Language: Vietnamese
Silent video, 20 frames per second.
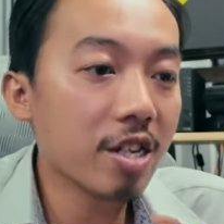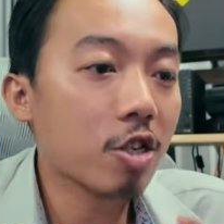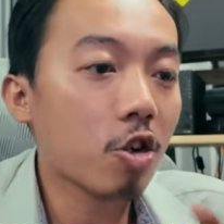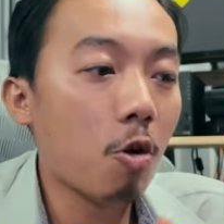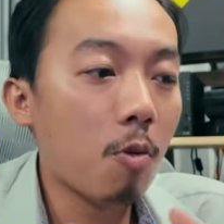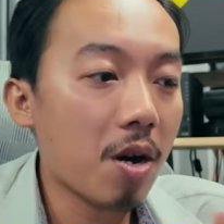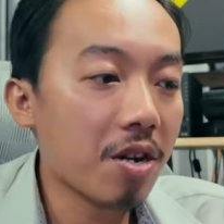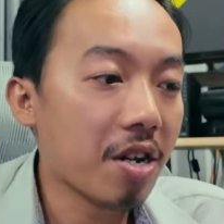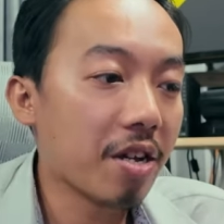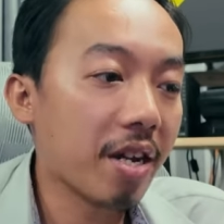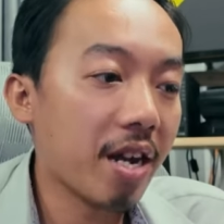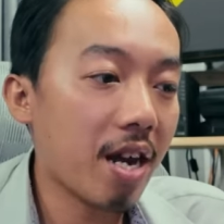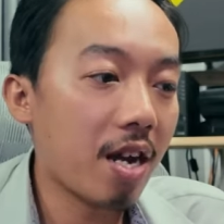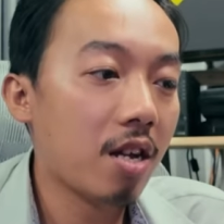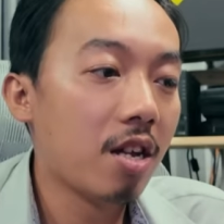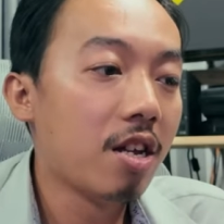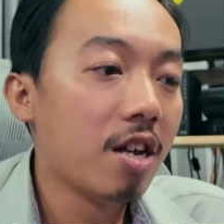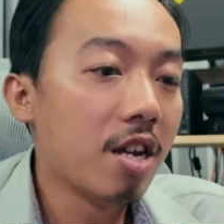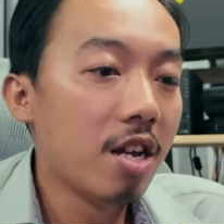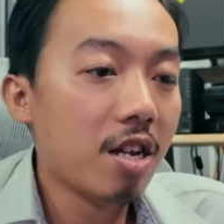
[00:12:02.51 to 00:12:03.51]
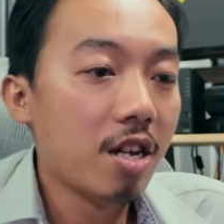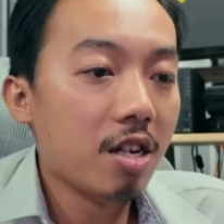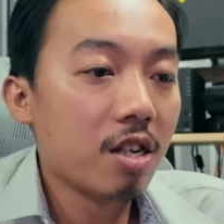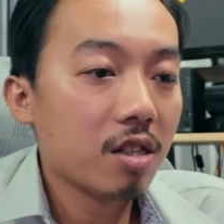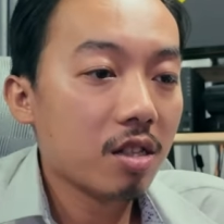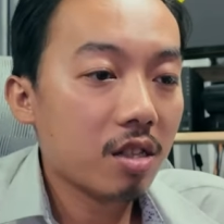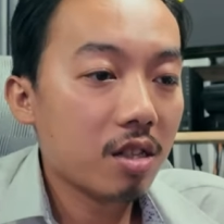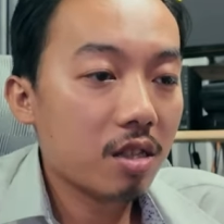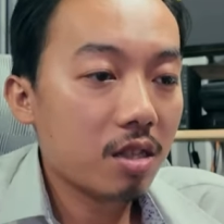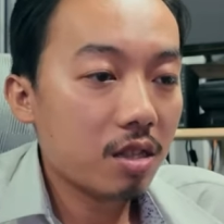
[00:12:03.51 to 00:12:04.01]
cho qua này cả
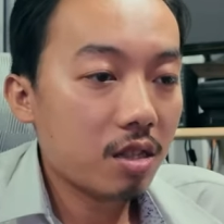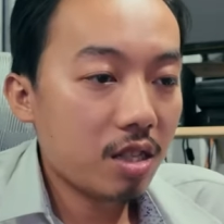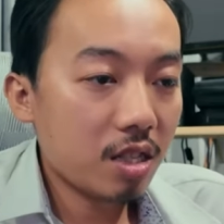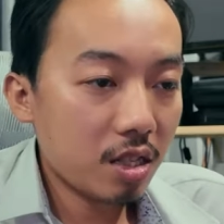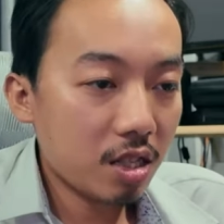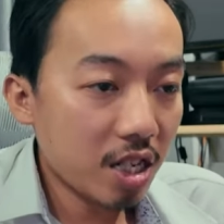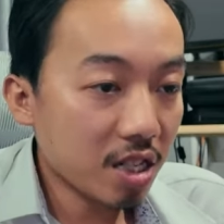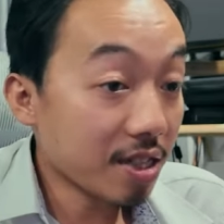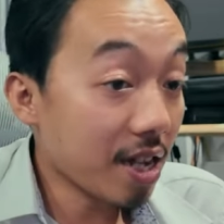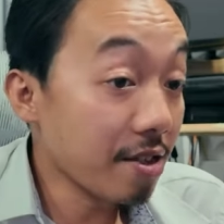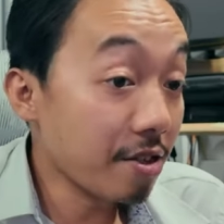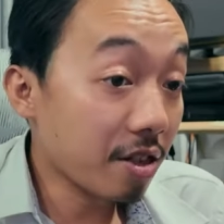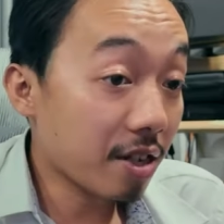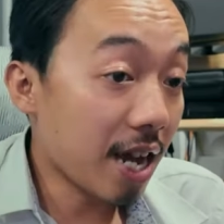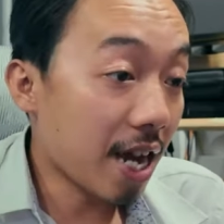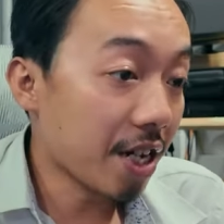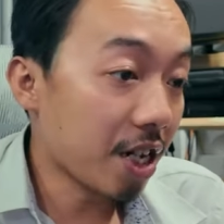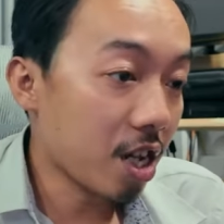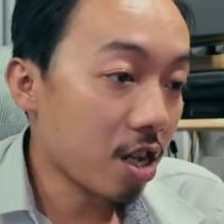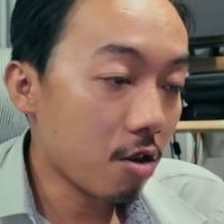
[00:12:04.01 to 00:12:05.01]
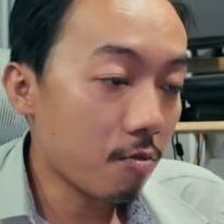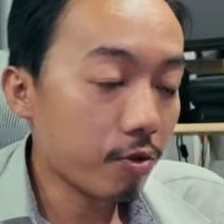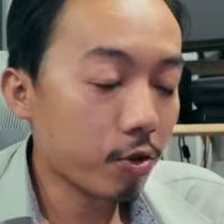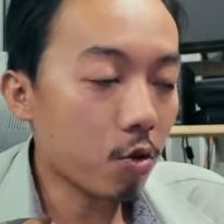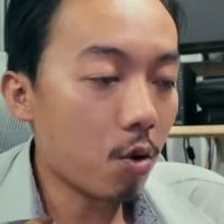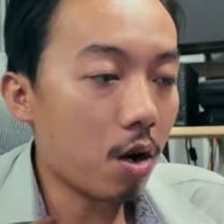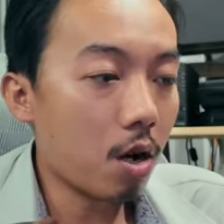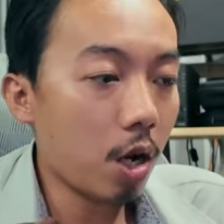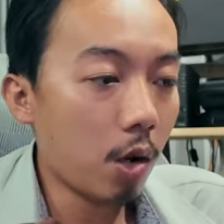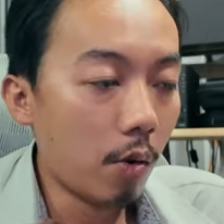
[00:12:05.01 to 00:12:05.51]
trẻ sách như cả này nhâm
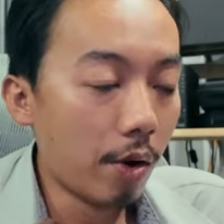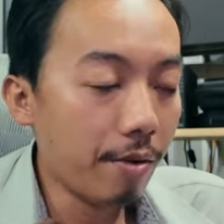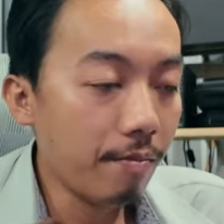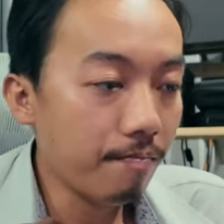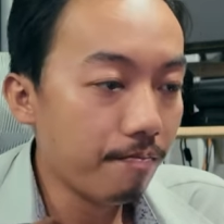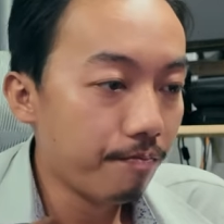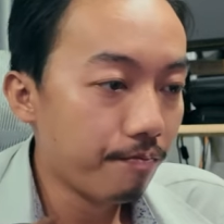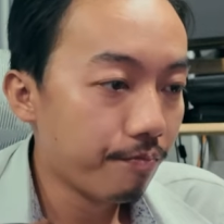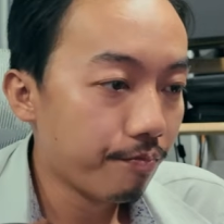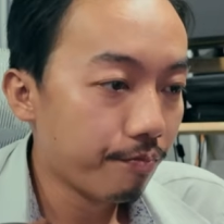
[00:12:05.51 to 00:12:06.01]
to luôn